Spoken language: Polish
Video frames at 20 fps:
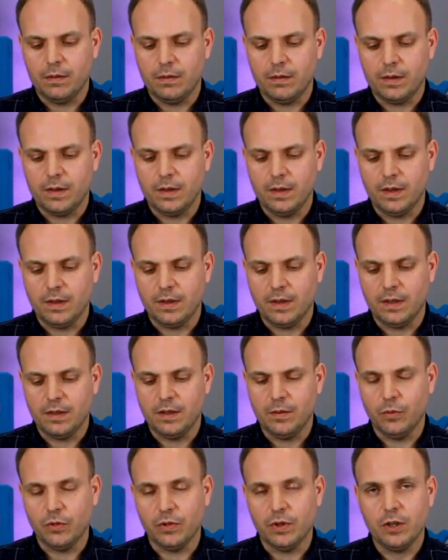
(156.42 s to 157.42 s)

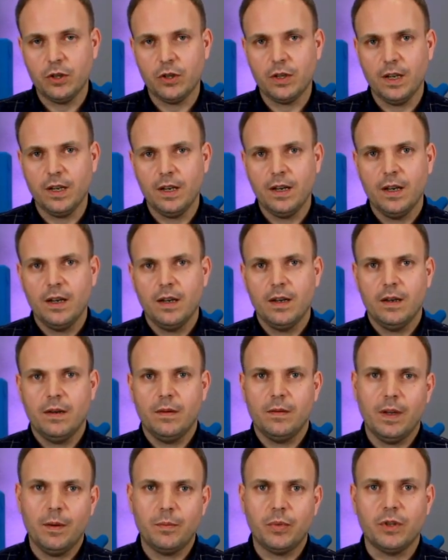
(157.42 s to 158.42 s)
synestezji muzycznej
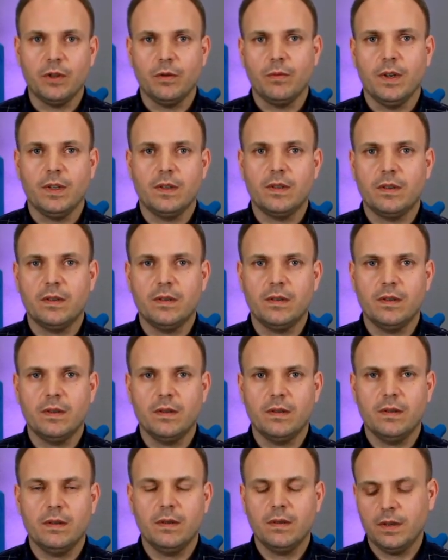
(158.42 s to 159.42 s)
na przykład
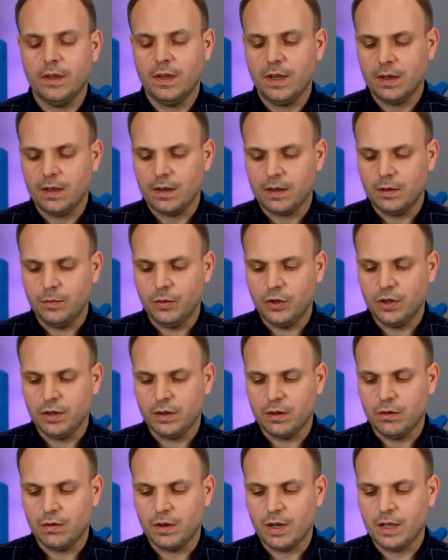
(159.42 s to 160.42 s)
z jakimś
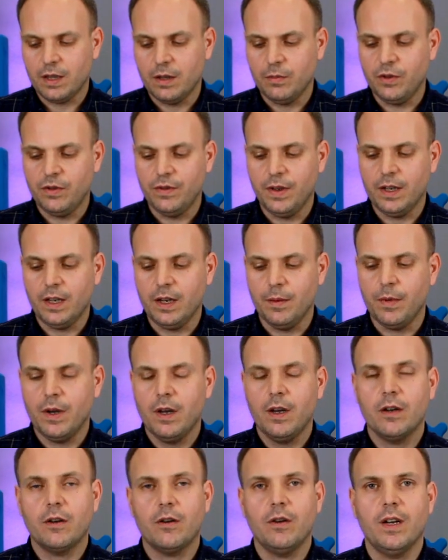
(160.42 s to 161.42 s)
konkretnym dźwiękiem
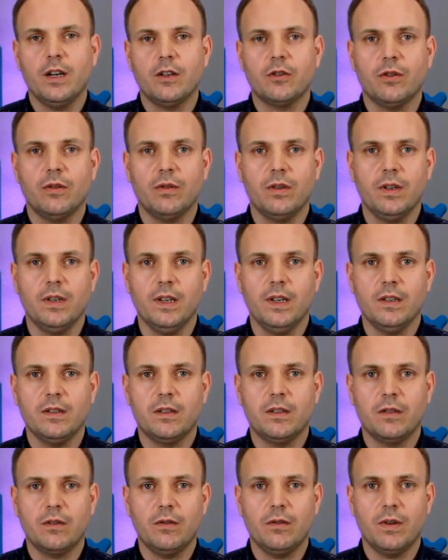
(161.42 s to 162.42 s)
kojarzony
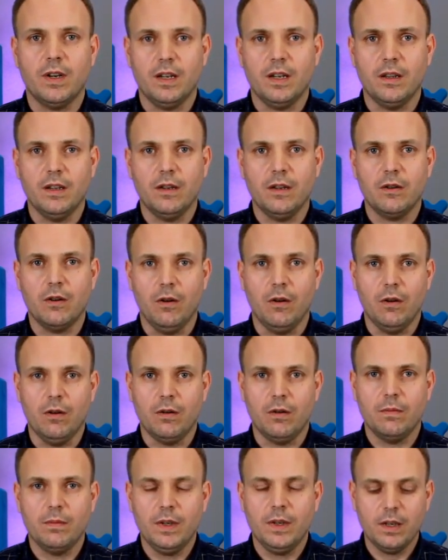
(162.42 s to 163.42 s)
jest konkretny
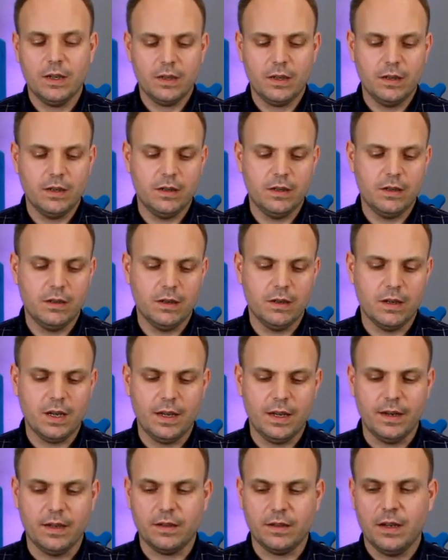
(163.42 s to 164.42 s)
kolor. I gdy
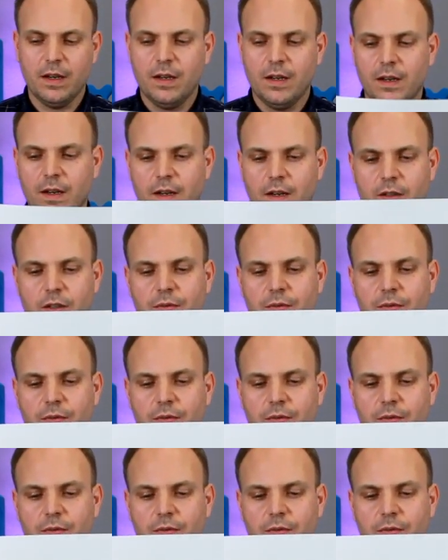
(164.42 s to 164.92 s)
dla nas e,